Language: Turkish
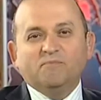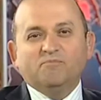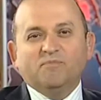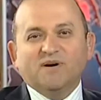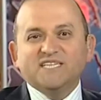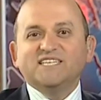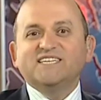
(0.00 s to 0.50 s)

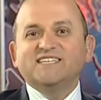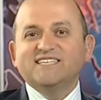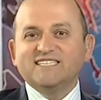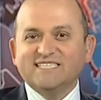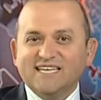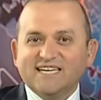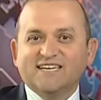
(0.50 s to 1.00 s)
başarı
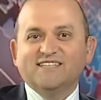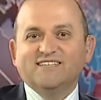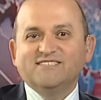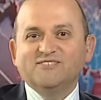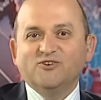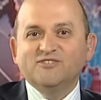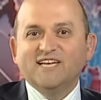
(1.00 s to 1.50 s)
nasıl
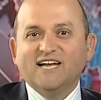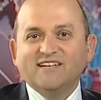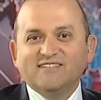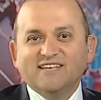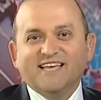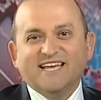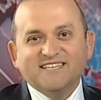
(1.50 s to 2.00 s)
yakalanır?
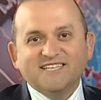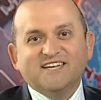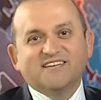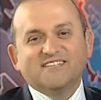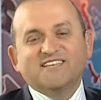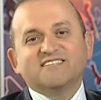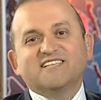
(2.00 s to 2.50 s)
Özellikle genç
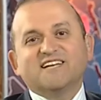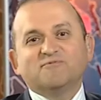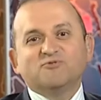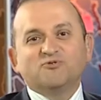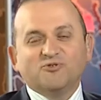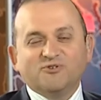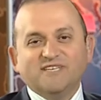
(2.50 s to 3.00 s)
arkadaşlar
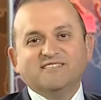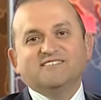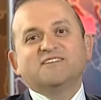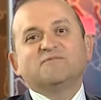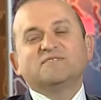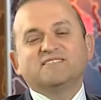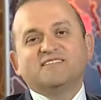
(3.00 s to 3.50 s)
bunu çok iyi
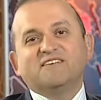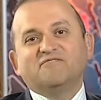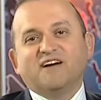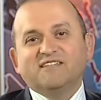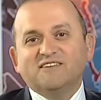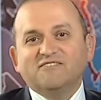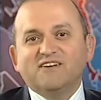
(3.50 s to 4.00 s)
dinlemesinde
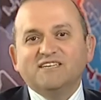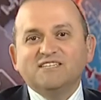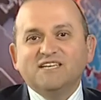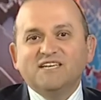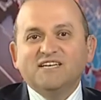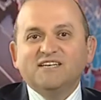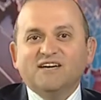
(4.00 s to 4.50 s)
fayda var.
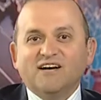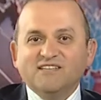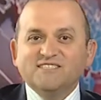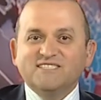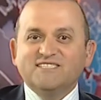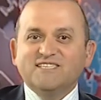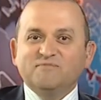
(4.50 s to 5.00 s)

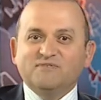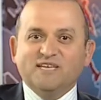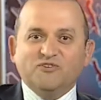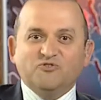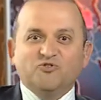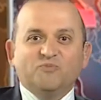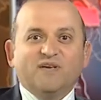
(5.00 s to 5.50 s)
Alın size bir
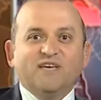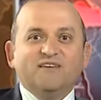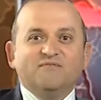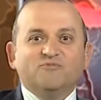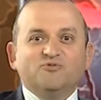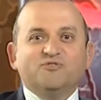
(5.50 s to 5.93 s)
tecrübe. Bu